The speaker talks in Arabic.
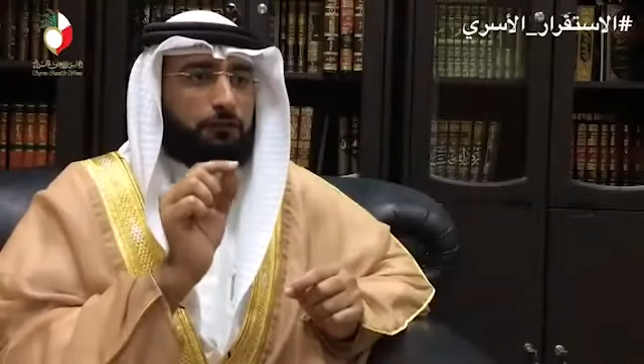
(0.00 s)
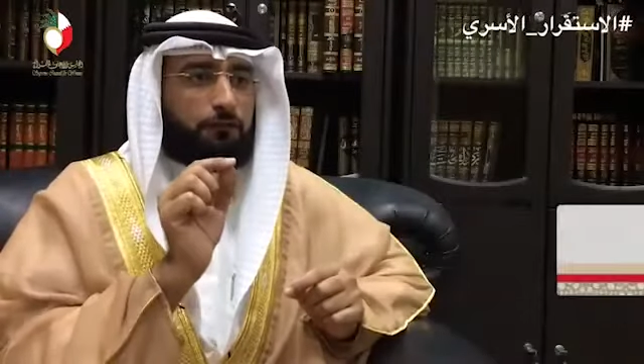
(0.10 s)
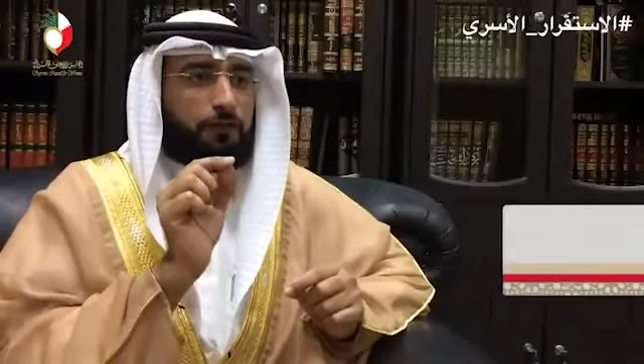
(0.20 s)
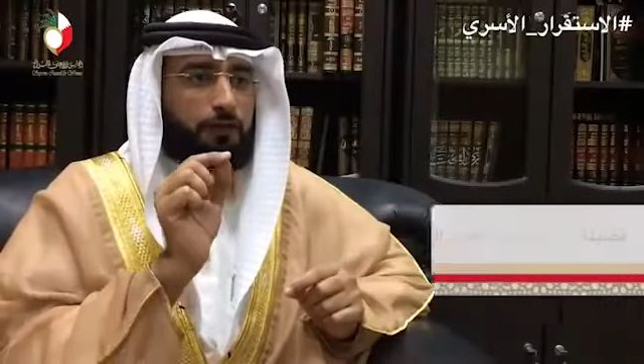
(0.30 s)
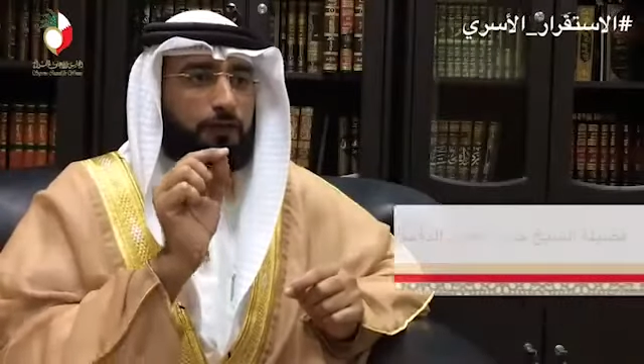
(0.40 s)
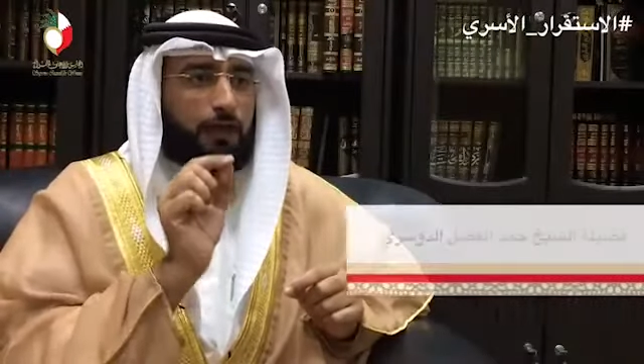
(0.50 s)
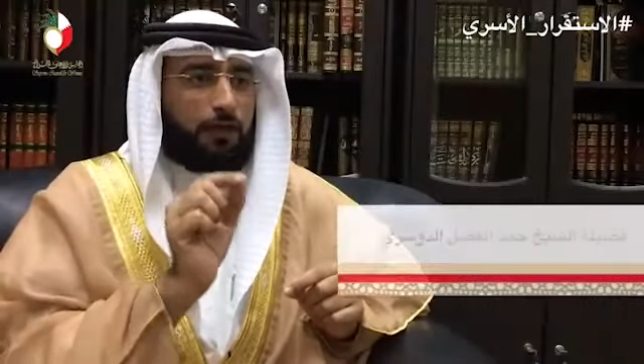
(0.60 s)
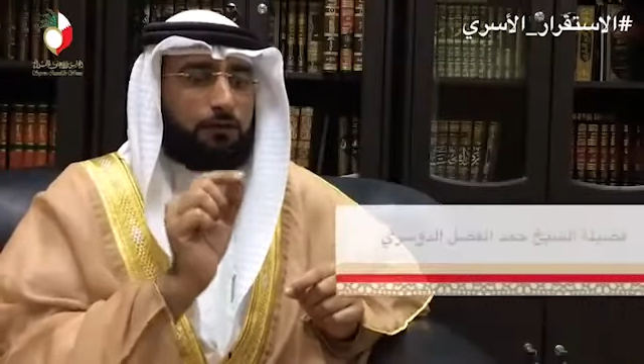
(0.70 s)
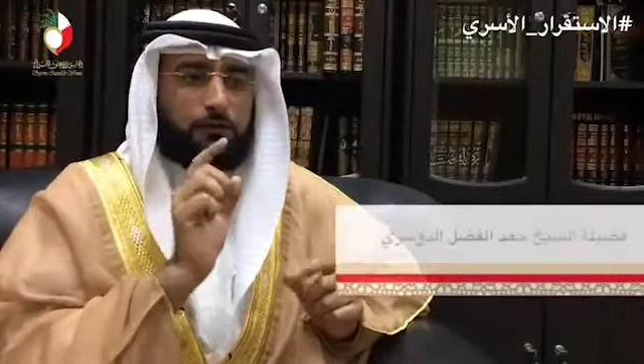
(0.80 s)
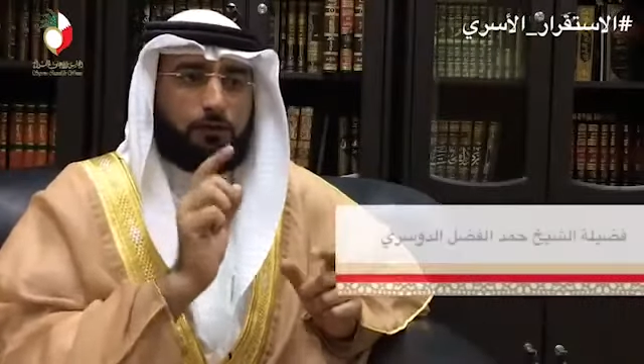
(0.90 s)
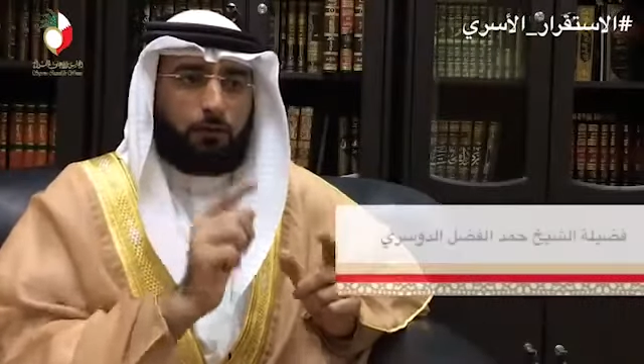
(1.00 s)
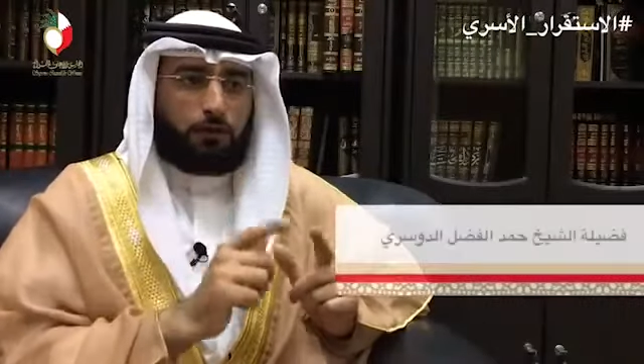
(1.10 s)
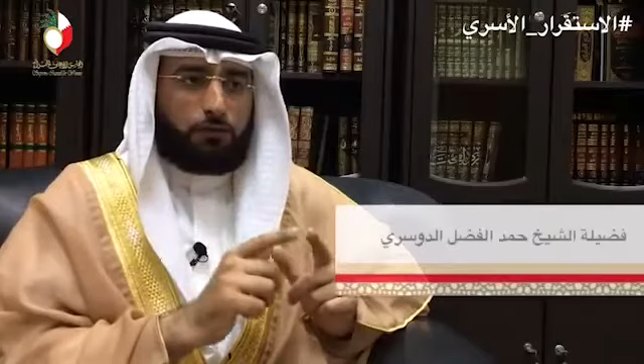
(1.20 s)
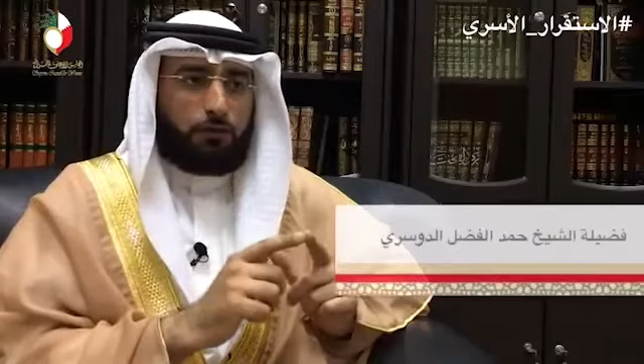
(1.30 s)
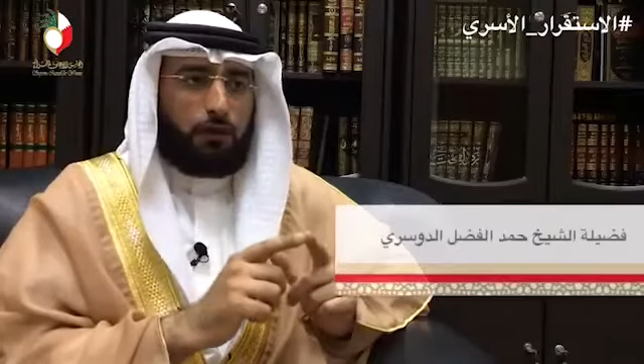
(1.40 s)
في عقد الزواج
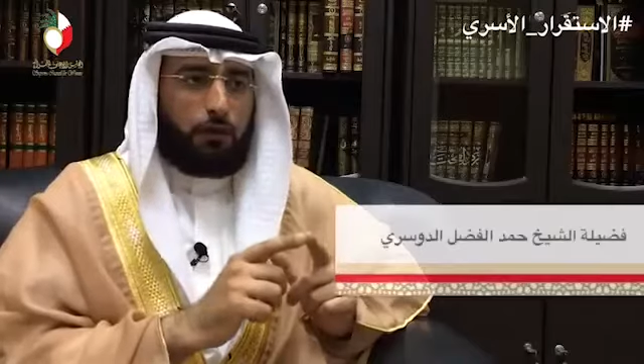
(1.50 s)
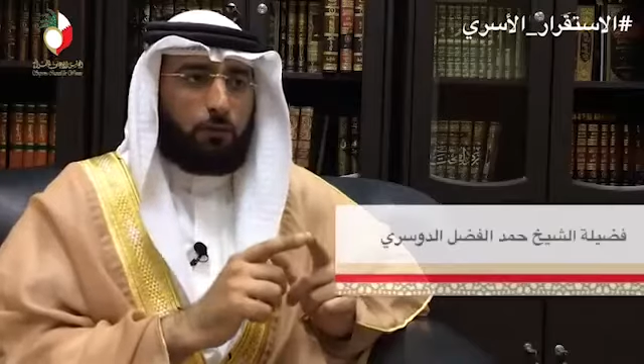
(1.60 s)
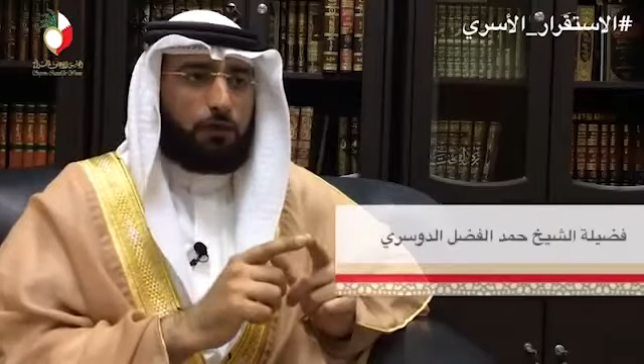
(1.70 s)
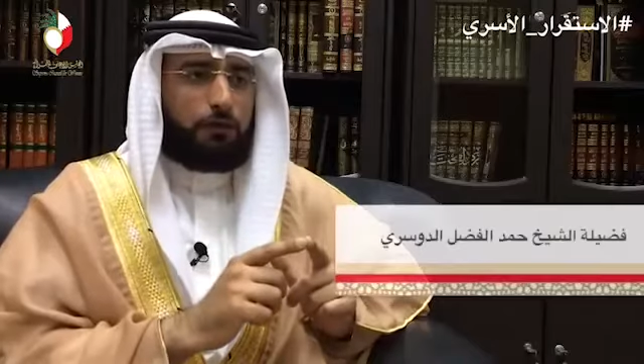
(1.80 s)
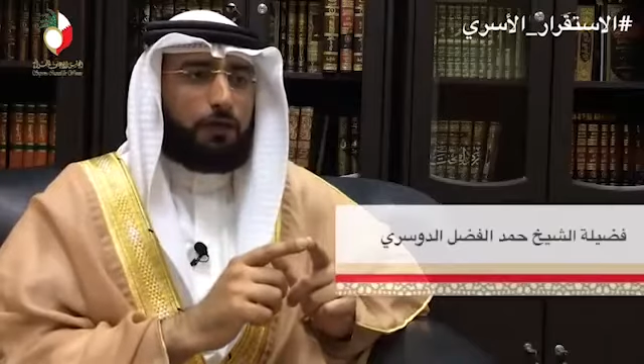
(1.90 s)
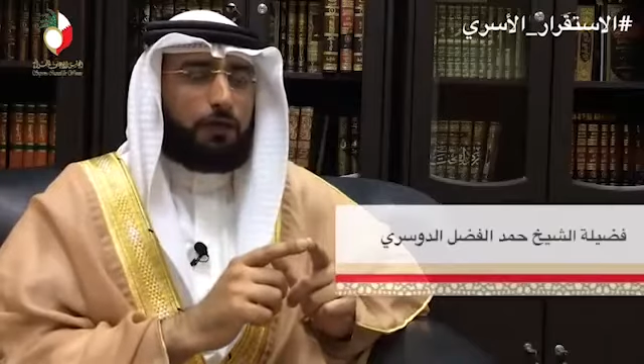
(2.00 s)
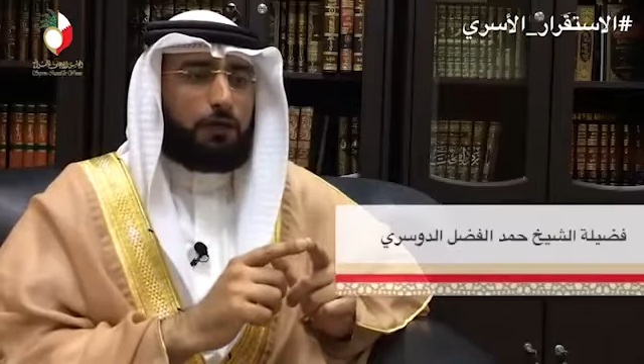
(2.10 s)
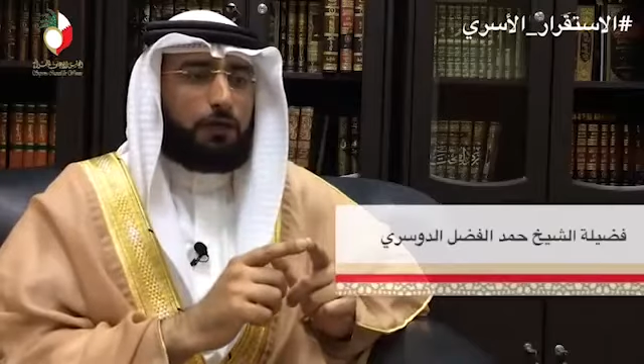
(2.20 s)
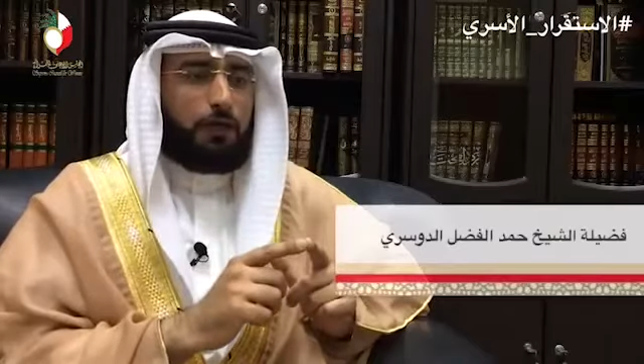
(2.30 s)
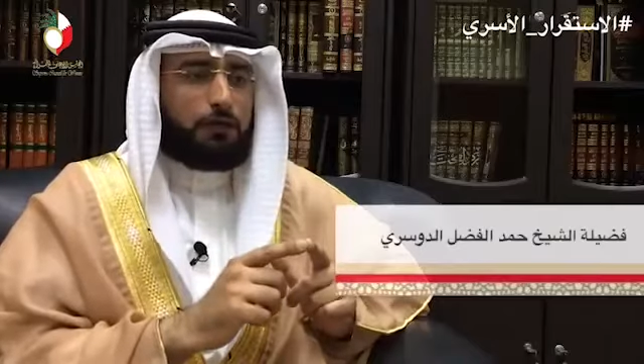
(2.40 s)
ولذلك